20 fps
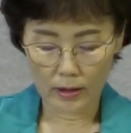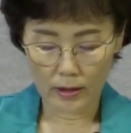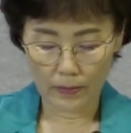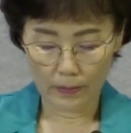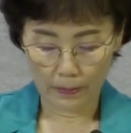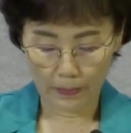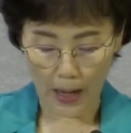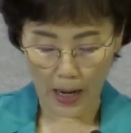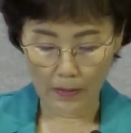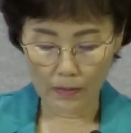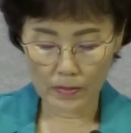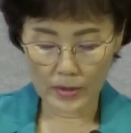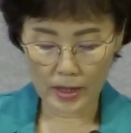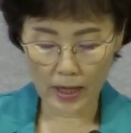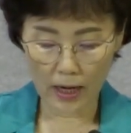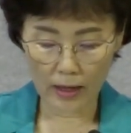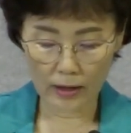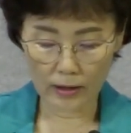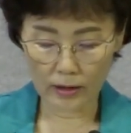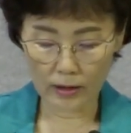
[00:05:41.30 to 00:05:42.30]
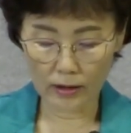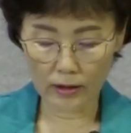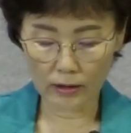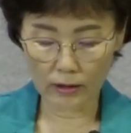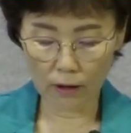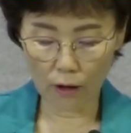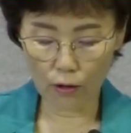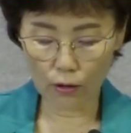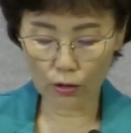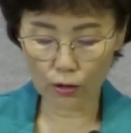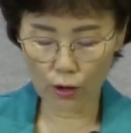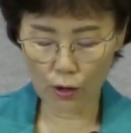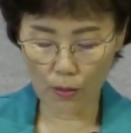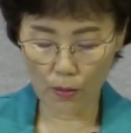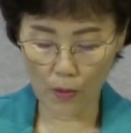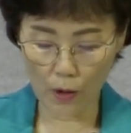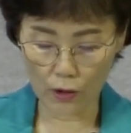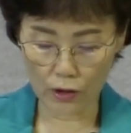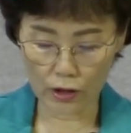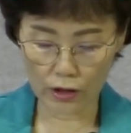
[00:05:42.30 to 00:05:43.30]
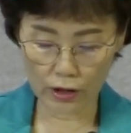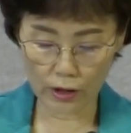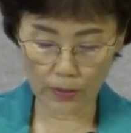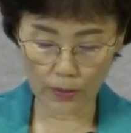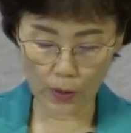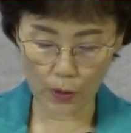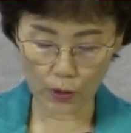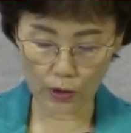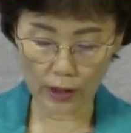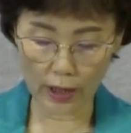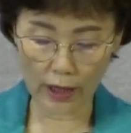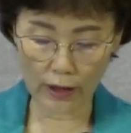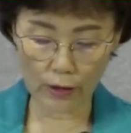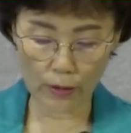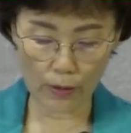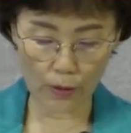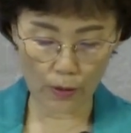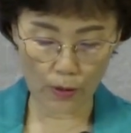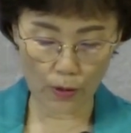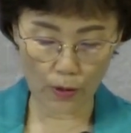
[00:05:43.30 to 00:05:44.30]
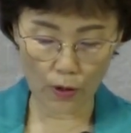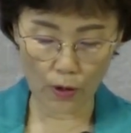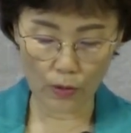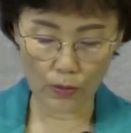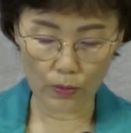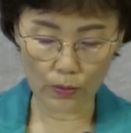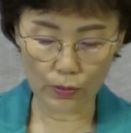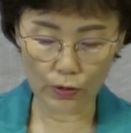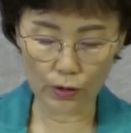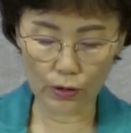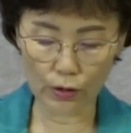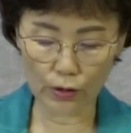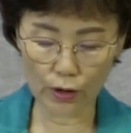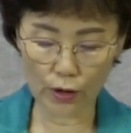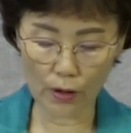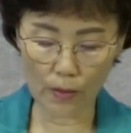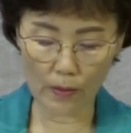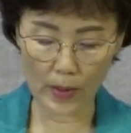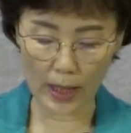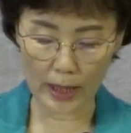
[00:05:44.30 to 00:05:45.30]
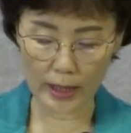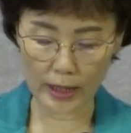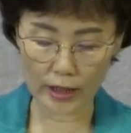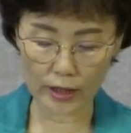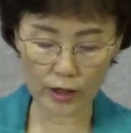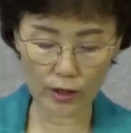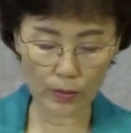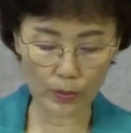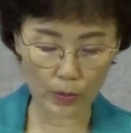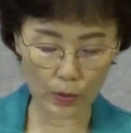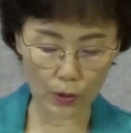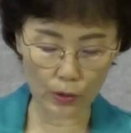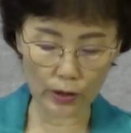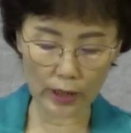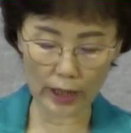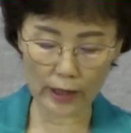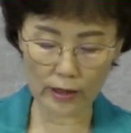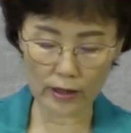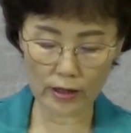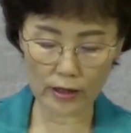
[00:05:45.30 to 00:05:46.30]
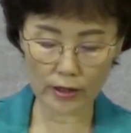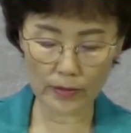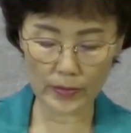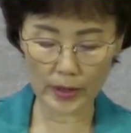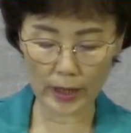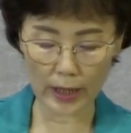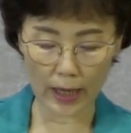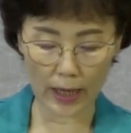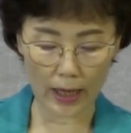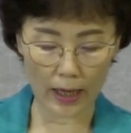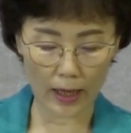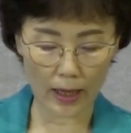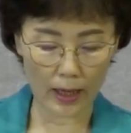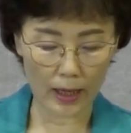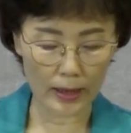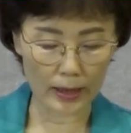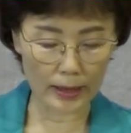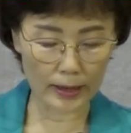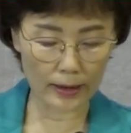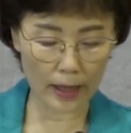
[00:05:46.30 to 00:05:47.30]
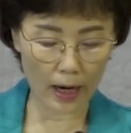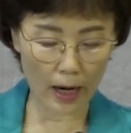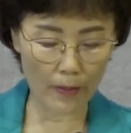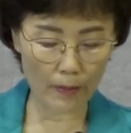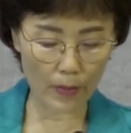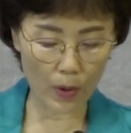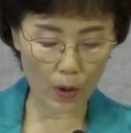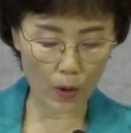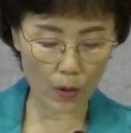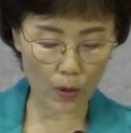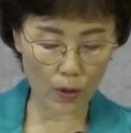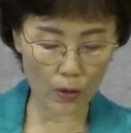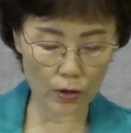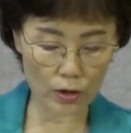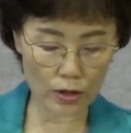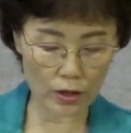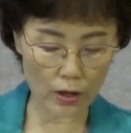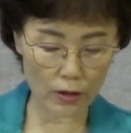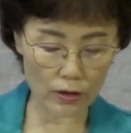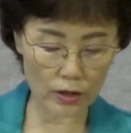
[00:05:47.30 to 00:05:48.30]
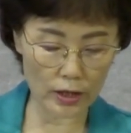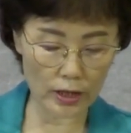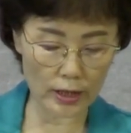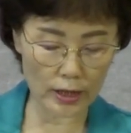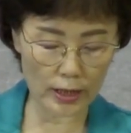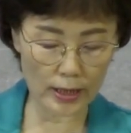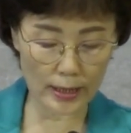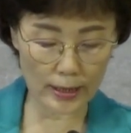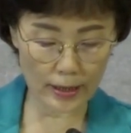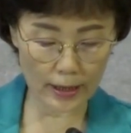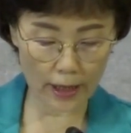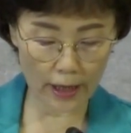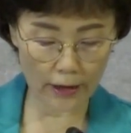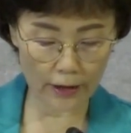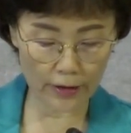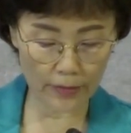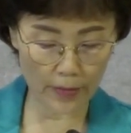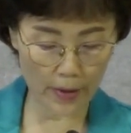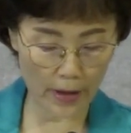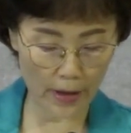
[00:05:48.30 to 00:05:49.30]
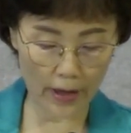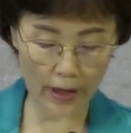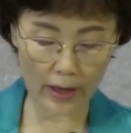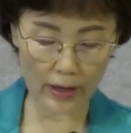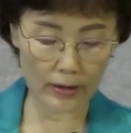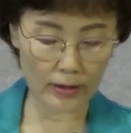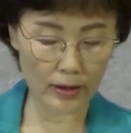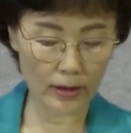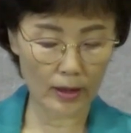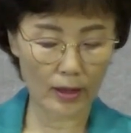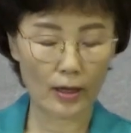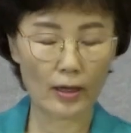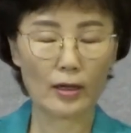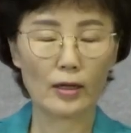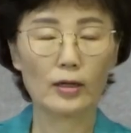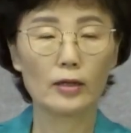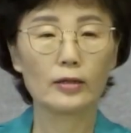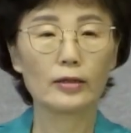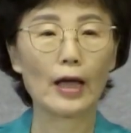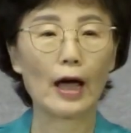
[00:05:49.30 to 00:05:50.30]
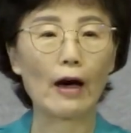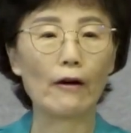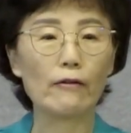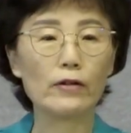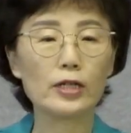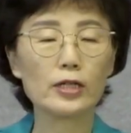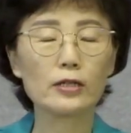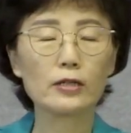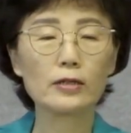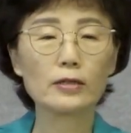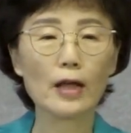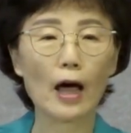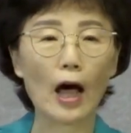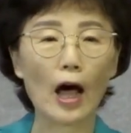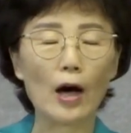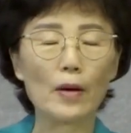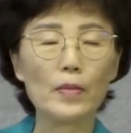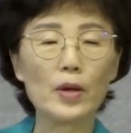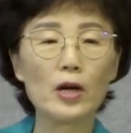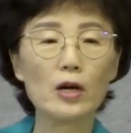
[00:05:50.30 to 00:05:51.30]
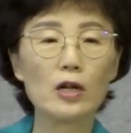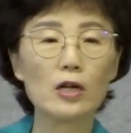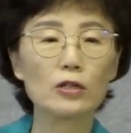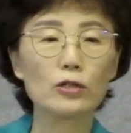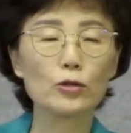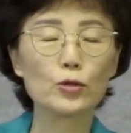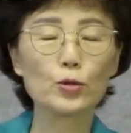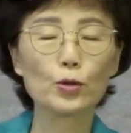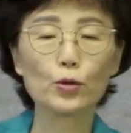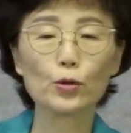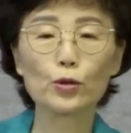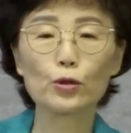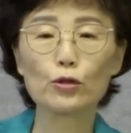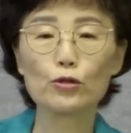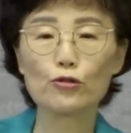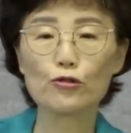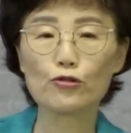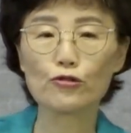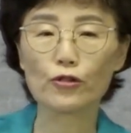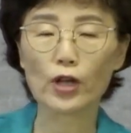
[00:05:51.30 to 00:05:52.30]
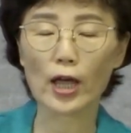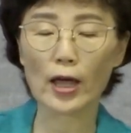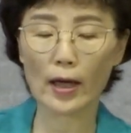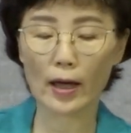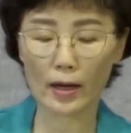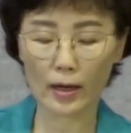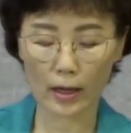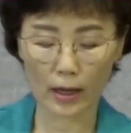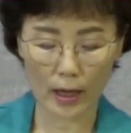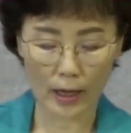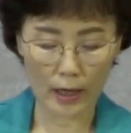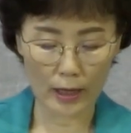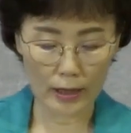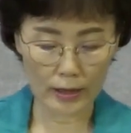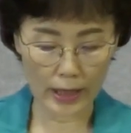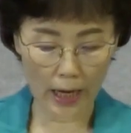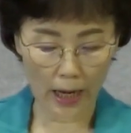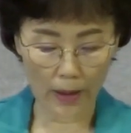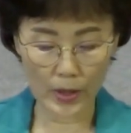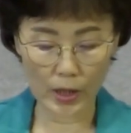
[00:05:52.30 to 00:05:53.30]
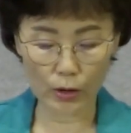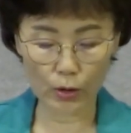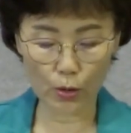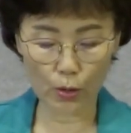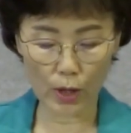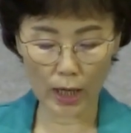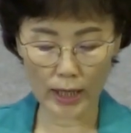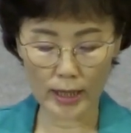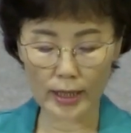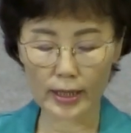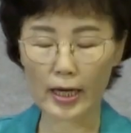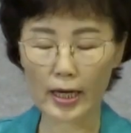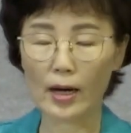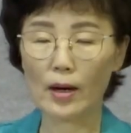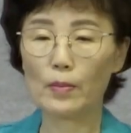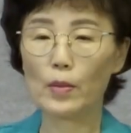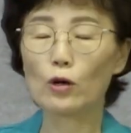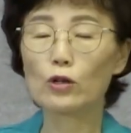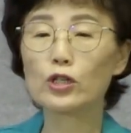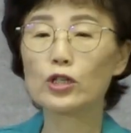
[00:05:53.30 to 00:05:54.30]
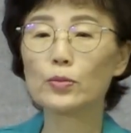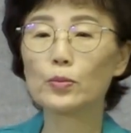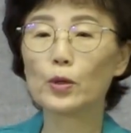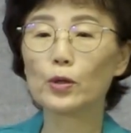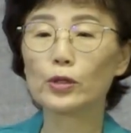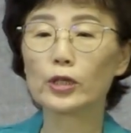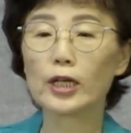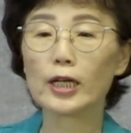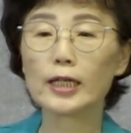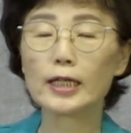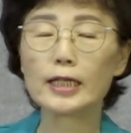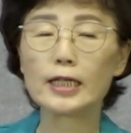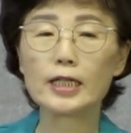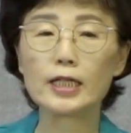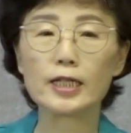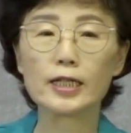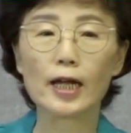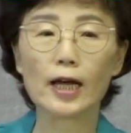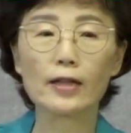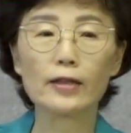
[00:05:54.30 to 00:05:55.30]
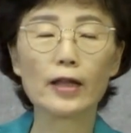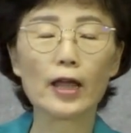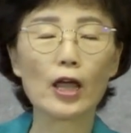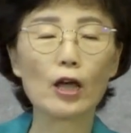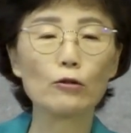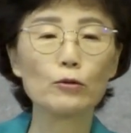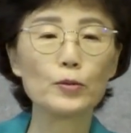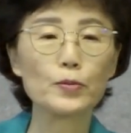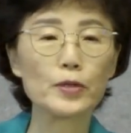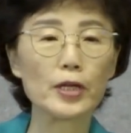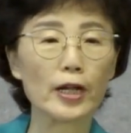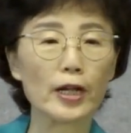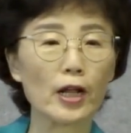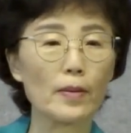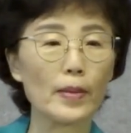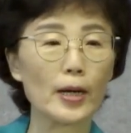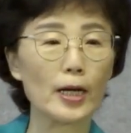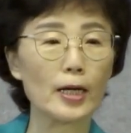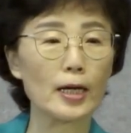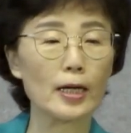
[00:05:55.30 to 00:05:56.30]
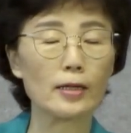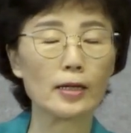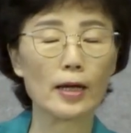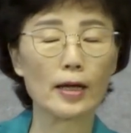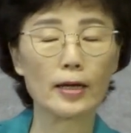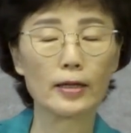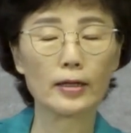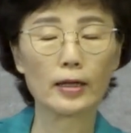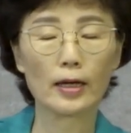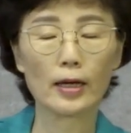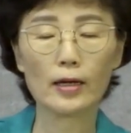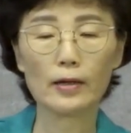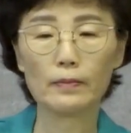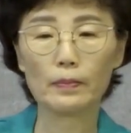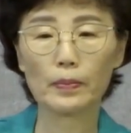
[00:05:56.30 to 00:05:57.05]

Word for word: 밤사흘을 떡도 먹지 못하였고 물도 마시지 못하였습니다. 그가 먹고 정신을 차림해 다윗은 아멜렉을 쫓던 중에 3일 동안이나 먹지 못해 기진한 애굽 사람 하나에게